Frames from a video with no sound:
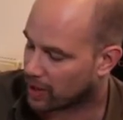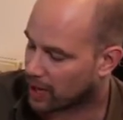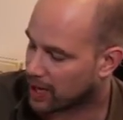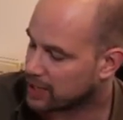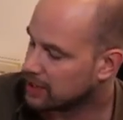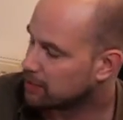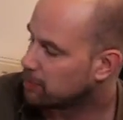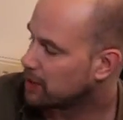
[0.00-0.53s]

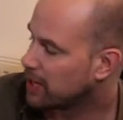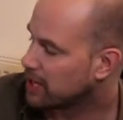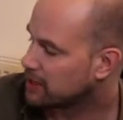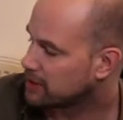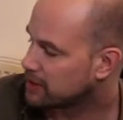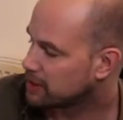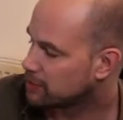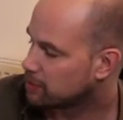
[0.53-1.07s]
ein
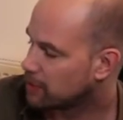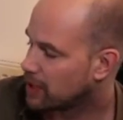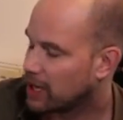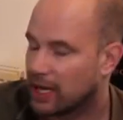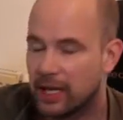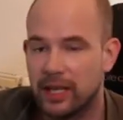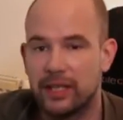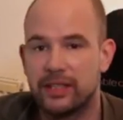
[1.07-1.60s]

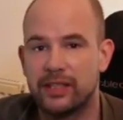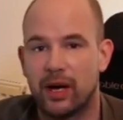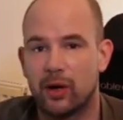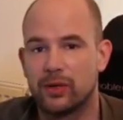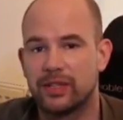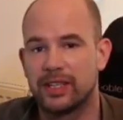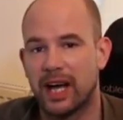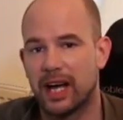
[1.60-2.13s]
IPS-Display in
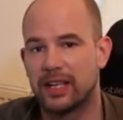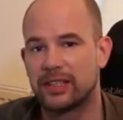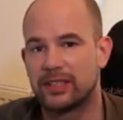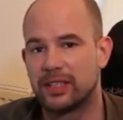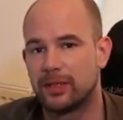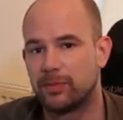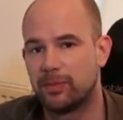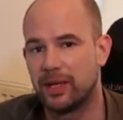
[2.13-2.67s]

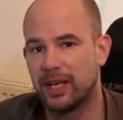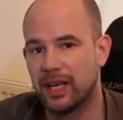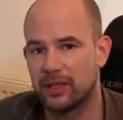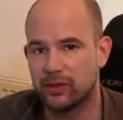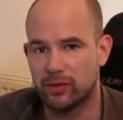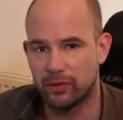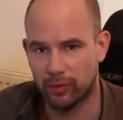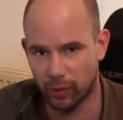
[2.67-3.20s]
1080p,
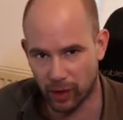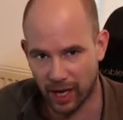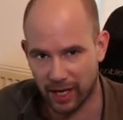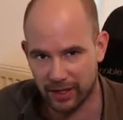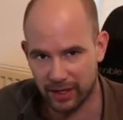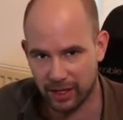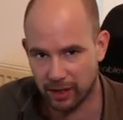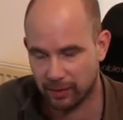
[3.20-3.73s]
also Full
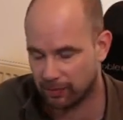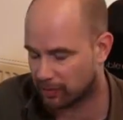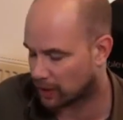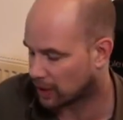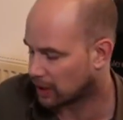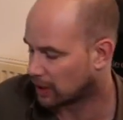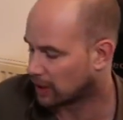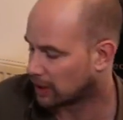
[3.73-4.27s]
HD,
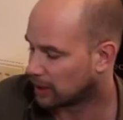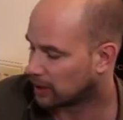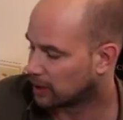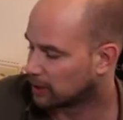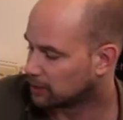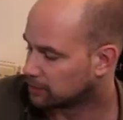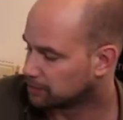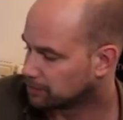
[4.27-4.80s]

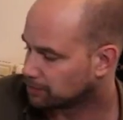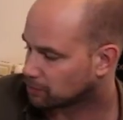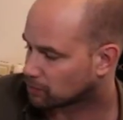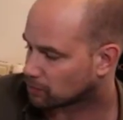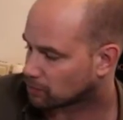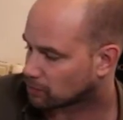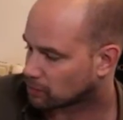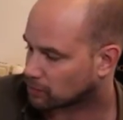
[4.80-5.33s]
ähm,
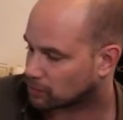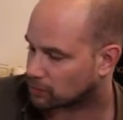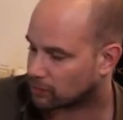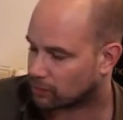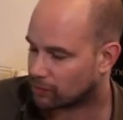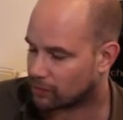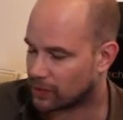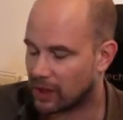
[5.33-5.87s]

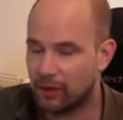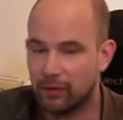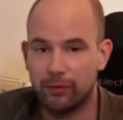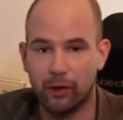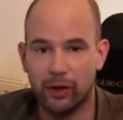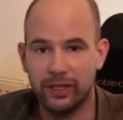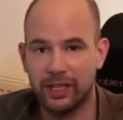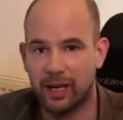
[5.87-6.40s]

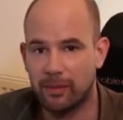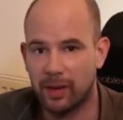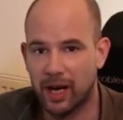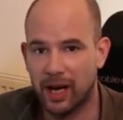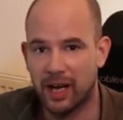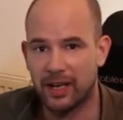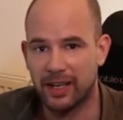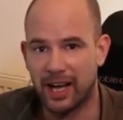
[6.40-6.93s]

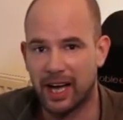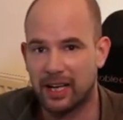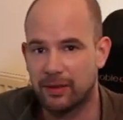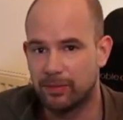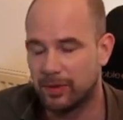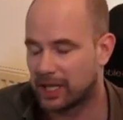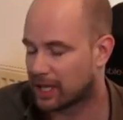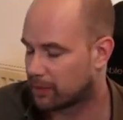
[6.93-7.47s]
Frontkamera in
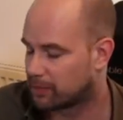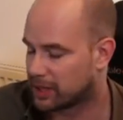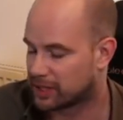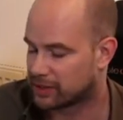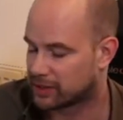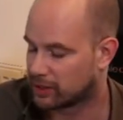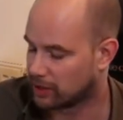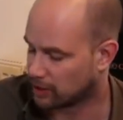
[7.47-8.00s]
8
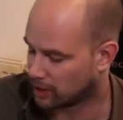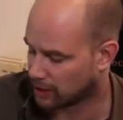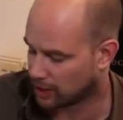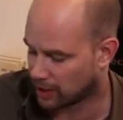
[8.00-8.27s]
Megapixel,